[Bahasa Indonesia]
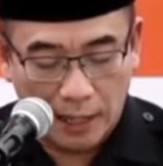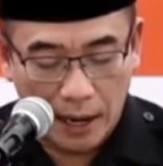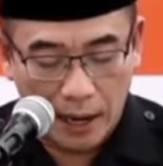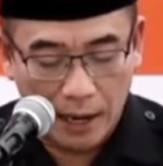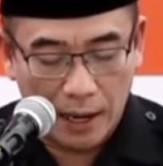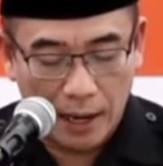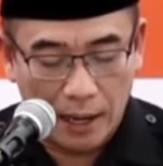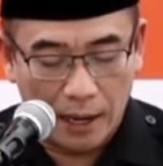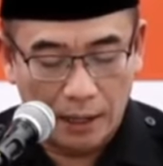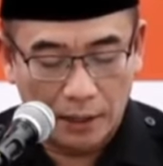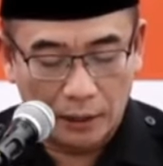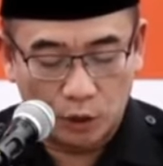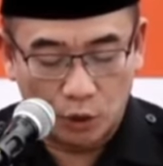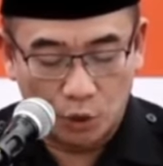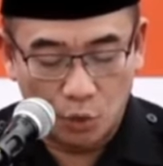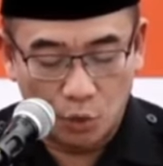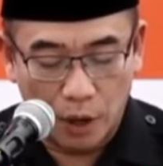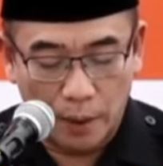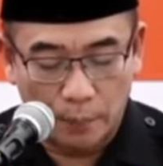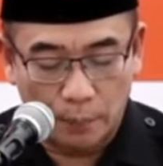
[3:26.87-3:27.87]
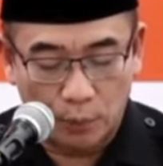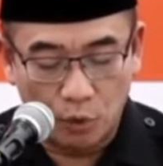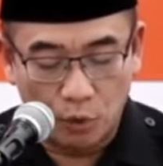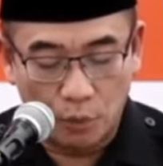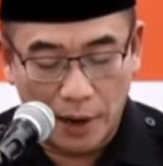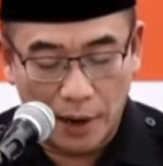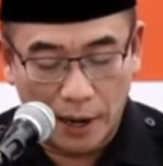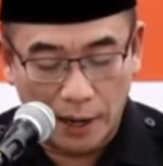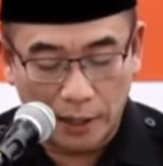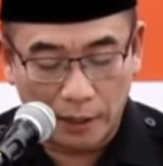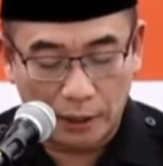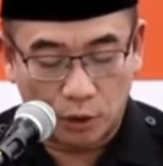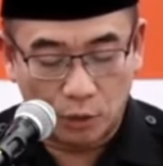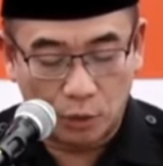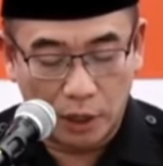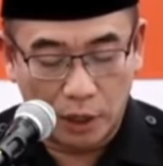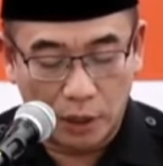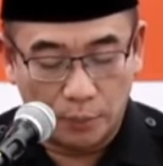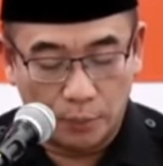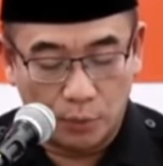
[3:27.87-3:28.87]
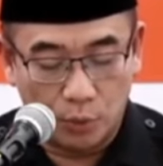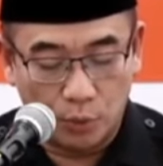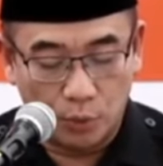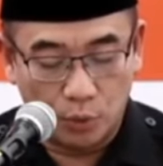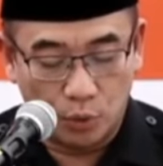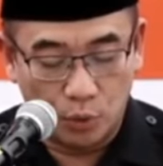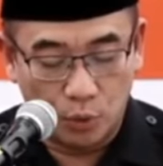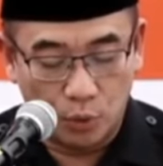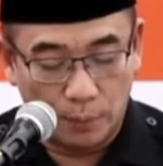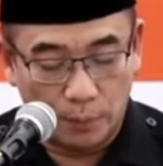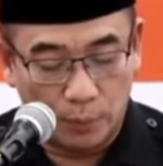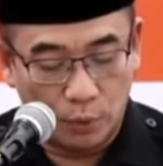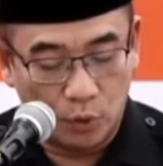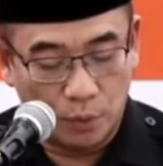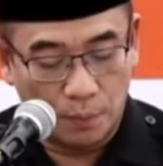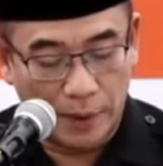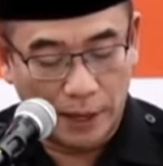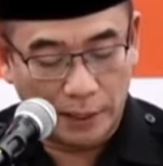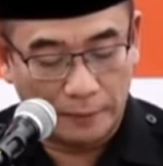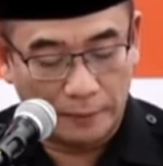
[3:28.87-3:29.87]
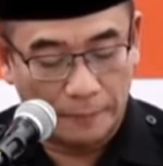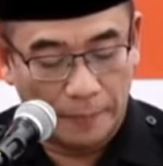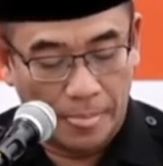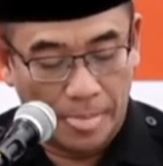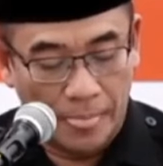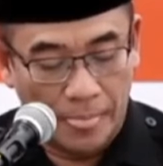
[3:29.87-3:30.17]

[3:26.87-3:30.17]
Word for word: tanggal 20 Maret 2024.